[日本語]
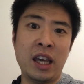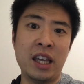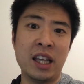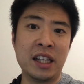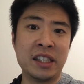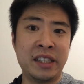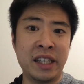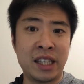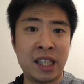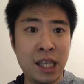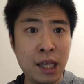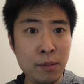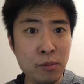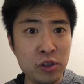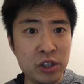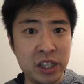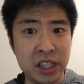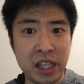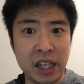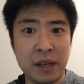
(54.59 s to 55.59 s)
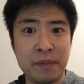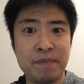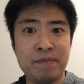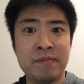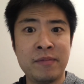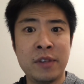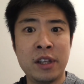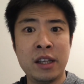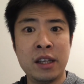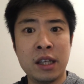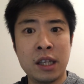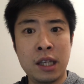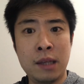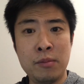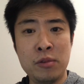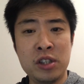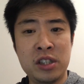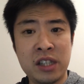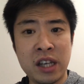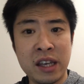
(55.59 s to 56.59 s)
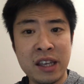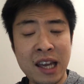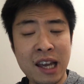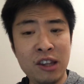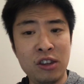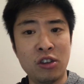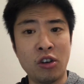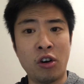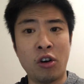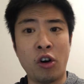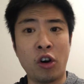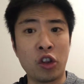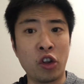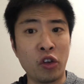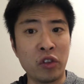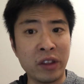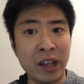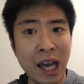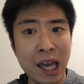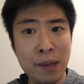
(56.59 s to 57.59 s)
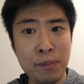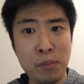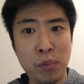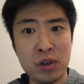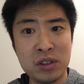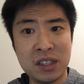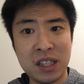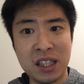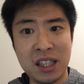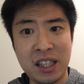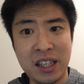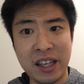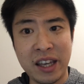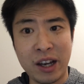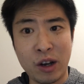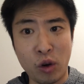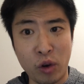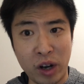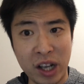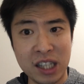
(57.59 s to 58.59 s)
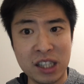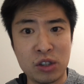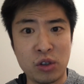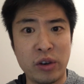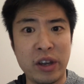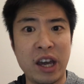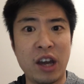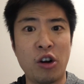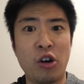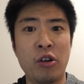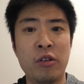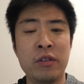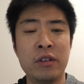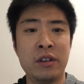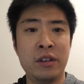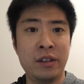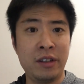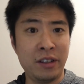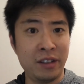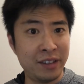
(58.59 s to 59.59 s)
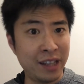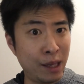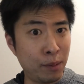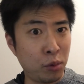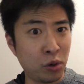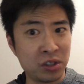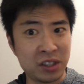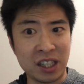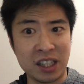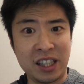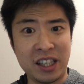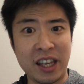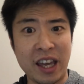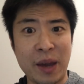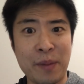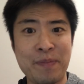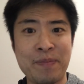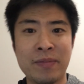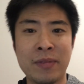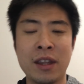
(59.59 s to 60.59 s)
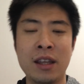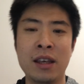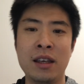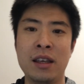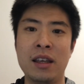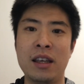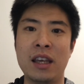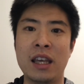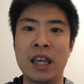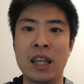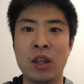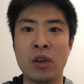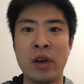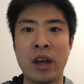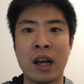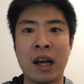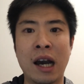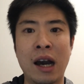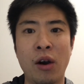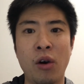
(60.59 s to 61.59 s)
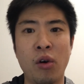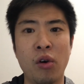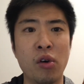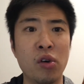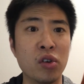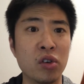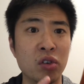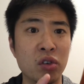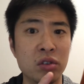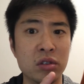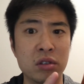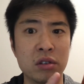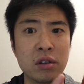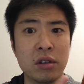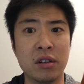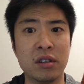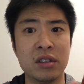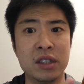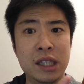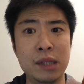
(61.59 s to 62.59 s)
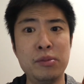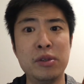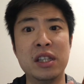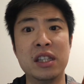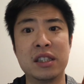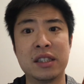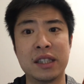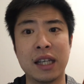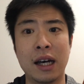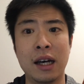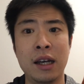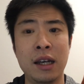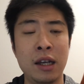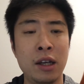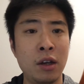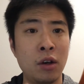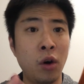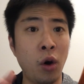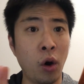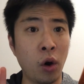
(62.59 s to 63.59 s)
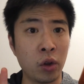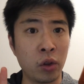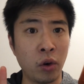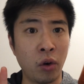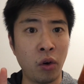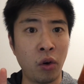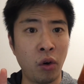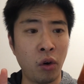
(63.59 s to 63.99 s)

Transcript: いなち、キムチ、キムチイえンの、おとないポズナティエ、これいすこやろ。najpoznať je. I to je kao džemnica od